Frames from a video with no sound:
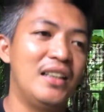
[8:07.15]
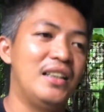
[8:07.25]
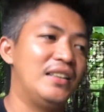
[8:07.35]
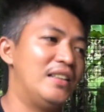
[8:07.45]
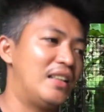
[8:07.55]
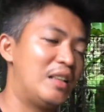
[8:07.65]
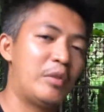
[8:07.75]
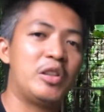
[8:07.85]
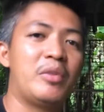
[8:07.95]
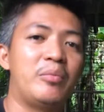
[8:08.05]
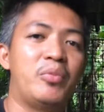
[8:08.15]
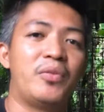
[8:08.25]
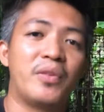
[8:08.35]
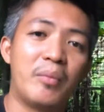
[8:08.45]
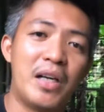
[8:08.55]
sila rin naman yung
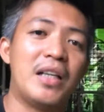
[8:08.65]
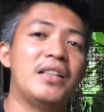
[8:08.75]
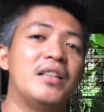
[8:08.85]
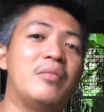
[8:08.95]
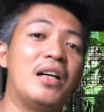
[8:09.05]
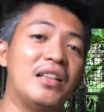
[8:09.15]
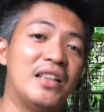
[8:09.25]
magpo-provide ng mga